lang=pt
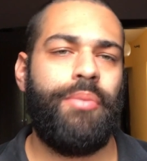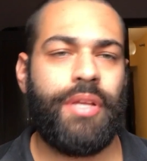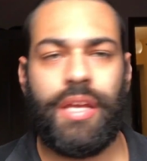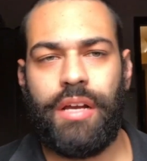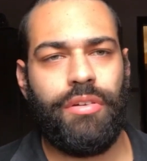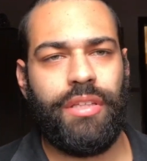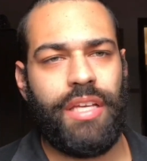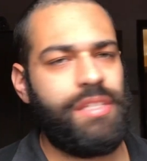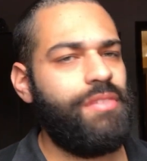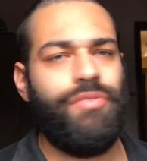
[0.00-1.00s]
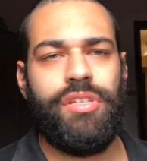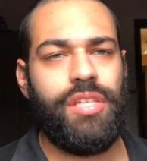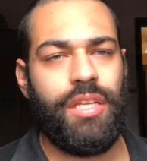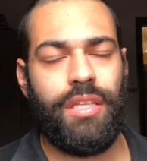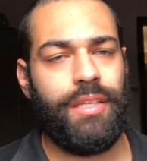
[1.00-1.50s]
Porque que acontece? Se
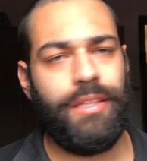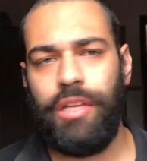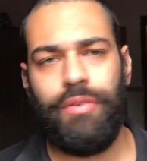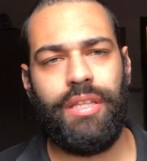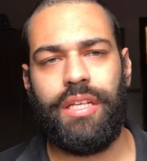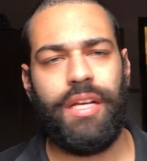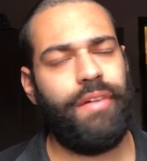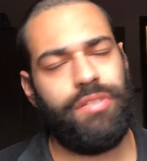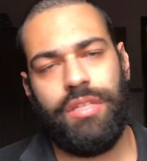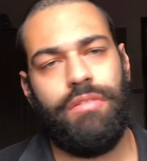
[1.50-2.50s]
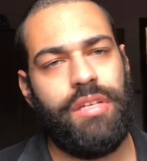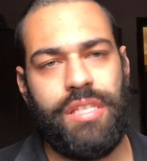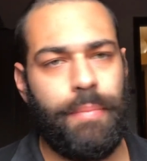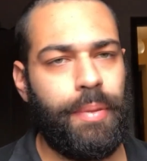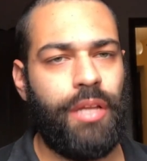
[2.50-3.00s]
você não entregar, você não
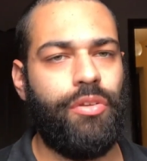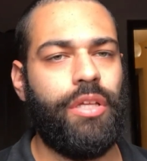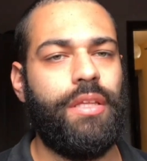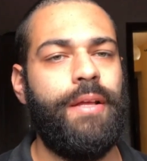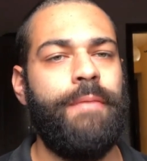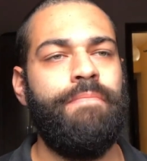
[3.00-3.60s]
recebe pela nota.